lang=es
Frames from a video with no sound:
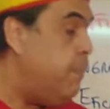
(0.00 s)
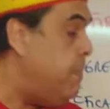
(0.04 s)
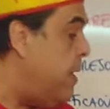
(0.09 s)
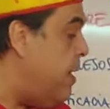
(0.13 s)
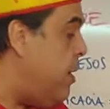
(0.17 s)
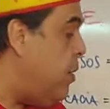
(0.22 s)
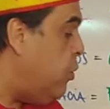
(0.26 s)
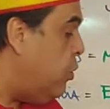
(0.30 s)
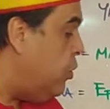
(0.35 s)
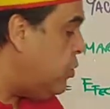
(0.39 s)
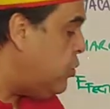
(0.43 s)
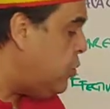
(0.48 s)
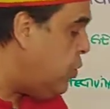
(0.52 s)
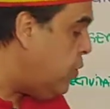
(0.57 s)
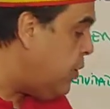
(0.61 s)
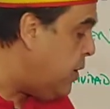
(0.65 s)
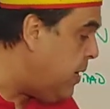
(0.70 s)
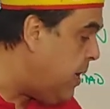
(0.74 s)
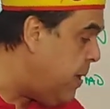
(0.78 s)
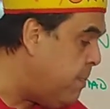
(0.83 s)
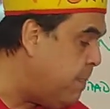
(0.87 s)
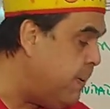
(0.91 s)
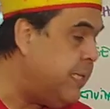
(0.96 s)
mi
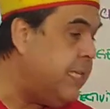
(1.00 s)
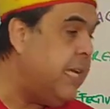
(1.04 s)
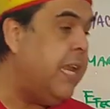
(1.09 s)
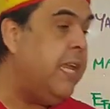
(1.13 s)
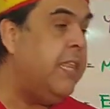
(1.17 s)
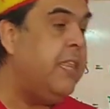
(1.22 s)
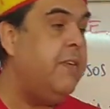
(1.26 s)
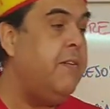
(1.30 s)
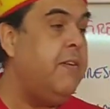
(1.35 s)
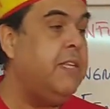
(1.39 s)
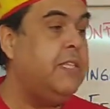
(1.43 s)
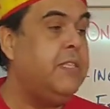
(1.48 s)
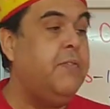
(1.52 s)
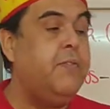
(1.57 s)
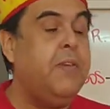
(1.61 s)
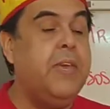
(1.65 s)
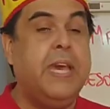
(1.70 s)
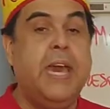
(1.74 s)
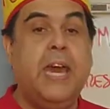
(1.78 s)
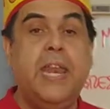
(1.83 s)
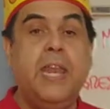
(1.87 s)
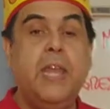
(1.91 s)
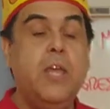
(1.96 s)
negocio y empezar a
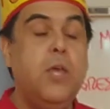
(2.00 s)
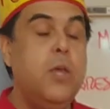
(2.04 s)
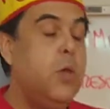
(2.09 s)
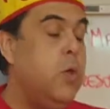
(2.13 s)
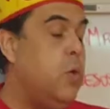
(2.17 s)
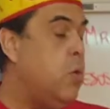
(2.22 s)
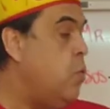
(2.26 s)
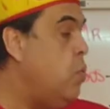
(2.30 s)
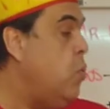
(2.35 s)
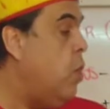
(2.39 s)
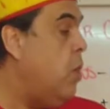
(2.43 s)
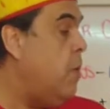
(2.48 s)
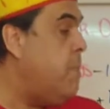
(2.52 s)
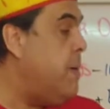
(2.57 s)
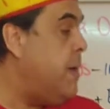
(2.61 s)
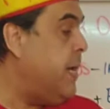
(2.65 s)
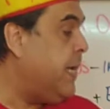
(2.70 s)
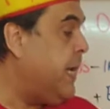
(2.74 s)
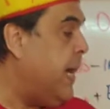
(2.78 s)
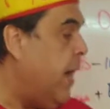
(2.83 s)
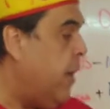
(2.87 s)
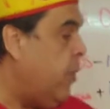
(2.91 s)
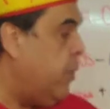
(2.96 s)
diversificar nuevos
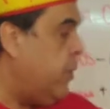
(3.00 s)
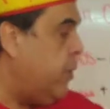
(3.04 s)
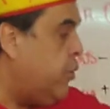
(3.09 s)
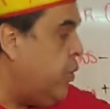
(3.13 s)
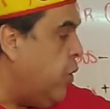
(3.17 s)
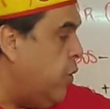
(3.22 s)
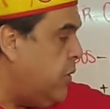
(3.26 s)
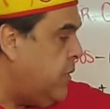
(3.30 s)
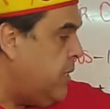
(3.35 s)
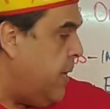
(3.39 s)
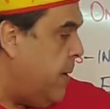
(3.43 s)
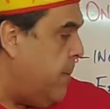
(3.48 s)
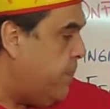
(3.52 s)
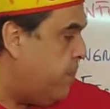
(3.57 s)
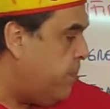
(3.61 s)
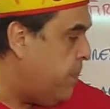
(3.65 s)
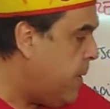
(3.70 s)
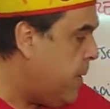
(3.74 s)
mercados. Entonces,